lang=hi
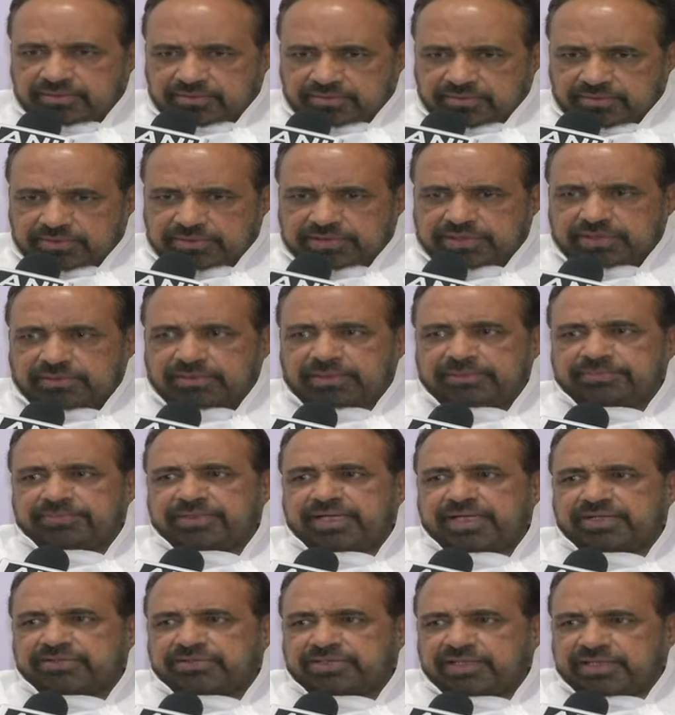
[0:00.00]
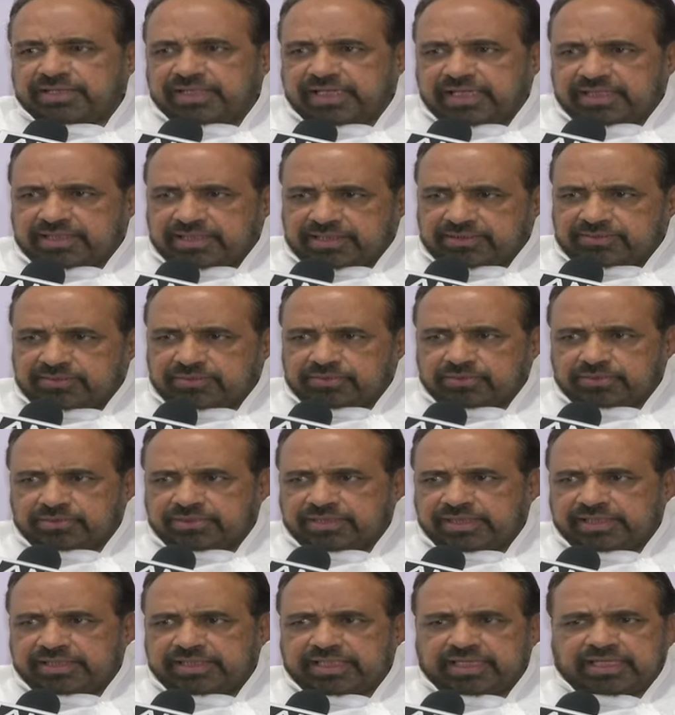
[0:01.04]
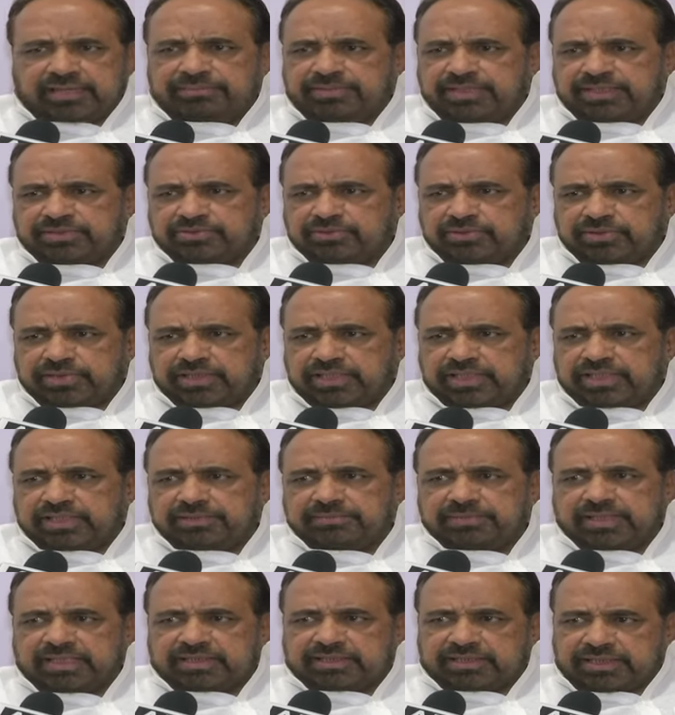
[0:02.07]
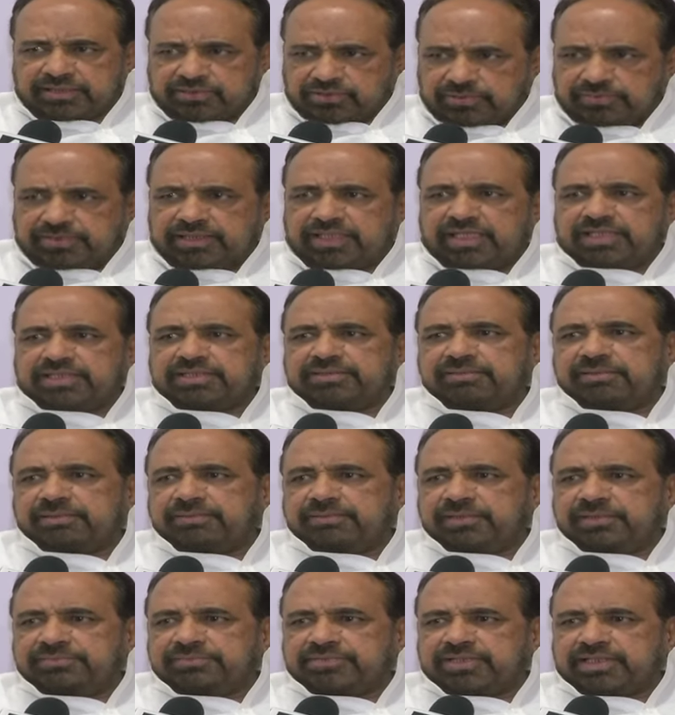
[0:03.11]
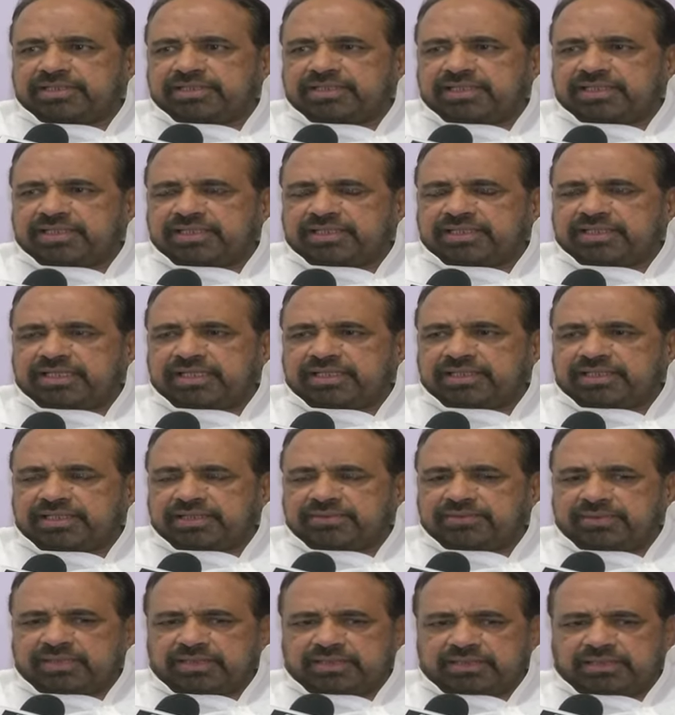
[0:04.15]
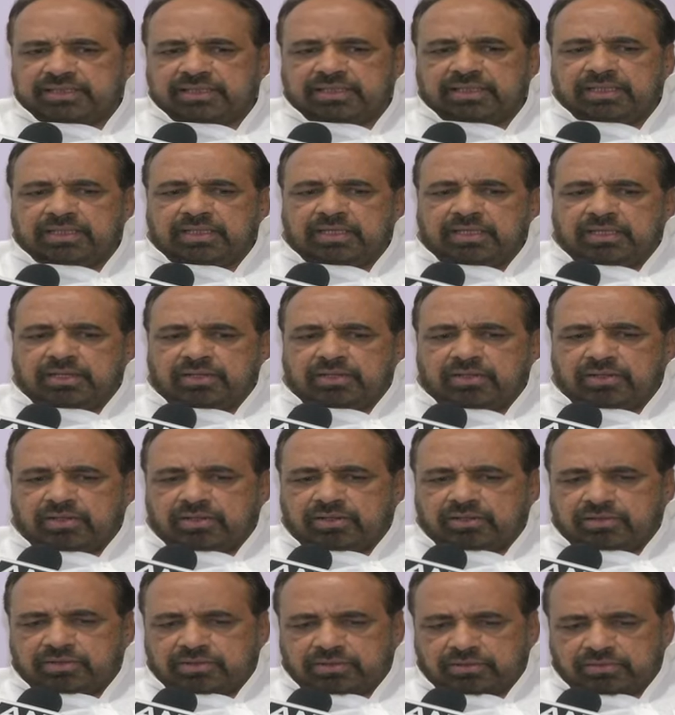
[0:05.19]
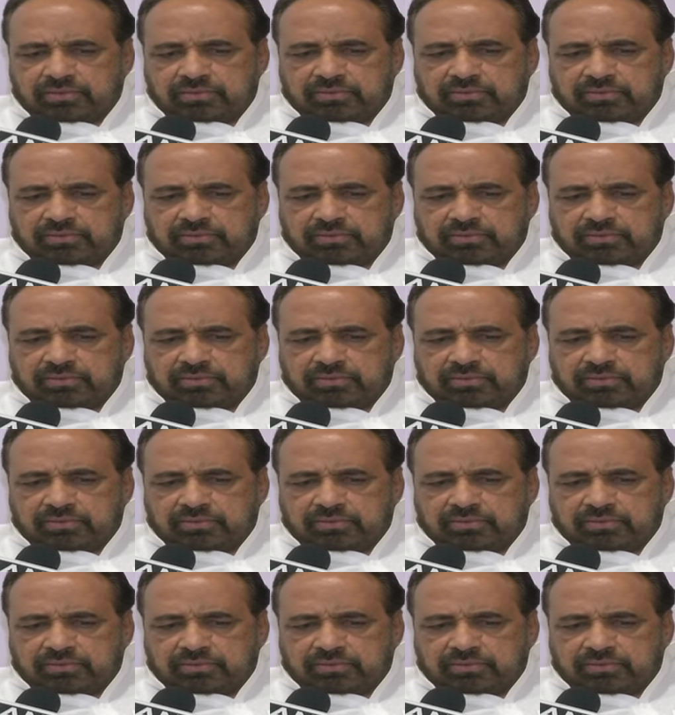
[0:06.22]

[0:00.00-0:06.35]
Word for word: कोई चवन प्रास ले जाएगा कोई कुछ ले जाएगा मैं इसको ठीक नहीं मानता इसको विधानसभा में हम चर्चा करके हल करवानी और